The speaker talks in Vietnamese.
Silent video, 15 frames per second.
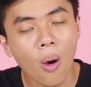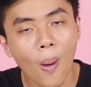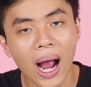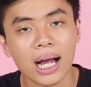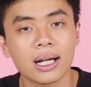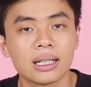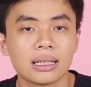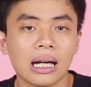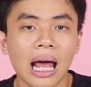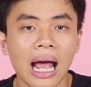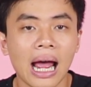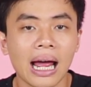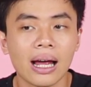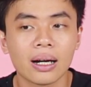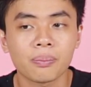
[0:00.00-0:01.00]
hoặc
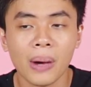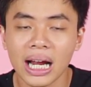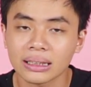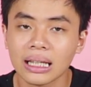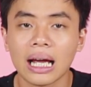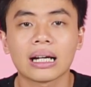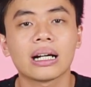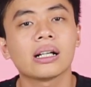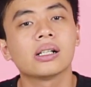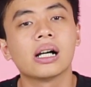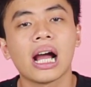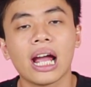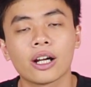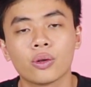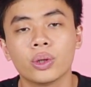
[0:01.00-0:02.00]
là mang thẳng ra cửa
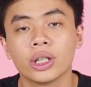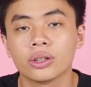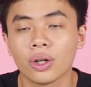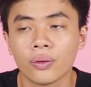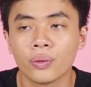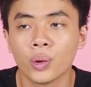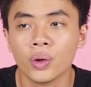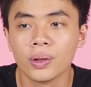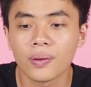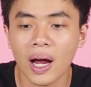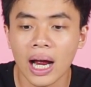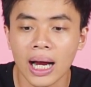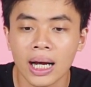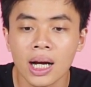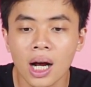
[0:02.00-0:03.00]
hàng của điện thoại vui
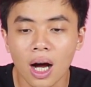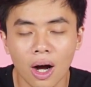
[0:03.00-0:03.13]
và